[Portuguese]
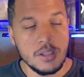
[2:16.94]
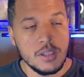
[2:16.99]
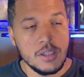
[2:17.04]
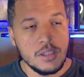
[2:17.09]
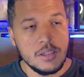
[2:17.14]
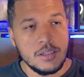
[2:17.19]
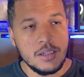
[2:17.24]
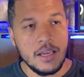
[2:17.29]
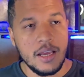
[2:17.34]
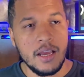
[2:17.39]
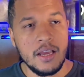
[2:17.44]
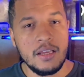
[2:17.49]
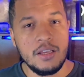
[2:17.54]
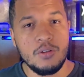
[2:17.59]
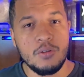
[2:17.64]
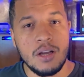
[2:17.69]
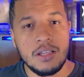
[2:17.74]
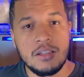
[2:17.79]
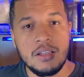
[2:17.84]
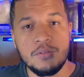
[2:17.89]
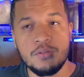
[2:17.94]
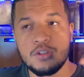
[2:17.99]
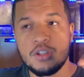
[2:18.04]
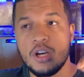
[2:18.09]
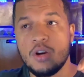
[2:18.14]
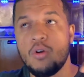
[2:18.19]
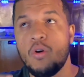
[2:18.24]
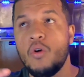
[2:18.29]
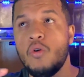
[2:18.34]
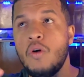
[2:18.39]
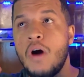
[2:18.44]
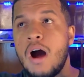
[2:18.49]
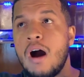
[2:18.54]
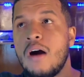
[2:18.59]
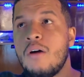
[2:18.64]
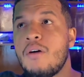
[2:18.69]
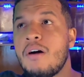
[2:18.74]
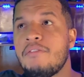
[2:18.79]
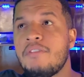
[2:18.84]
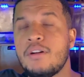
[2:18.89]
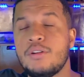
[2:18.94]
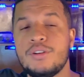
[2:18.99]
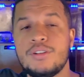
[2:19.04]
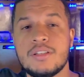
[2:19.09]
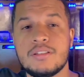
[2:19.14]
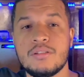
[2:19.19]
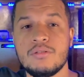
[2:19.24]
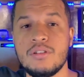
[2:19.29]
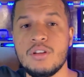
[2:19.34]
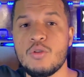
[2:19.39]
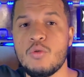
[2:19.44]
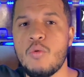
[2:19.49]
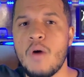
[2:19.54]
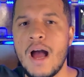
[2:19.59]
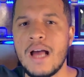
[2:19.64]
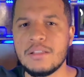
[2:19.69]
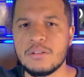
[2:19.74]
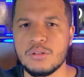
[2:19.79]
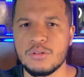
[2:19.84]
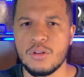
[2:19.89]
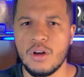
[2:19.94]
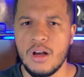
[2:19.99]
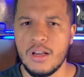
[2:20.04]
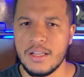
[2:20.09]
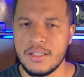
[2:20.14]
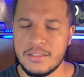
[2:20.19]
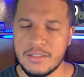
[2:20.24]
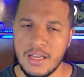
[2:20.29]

Né? E o ativo chegou a uma valorização de 4 dólares.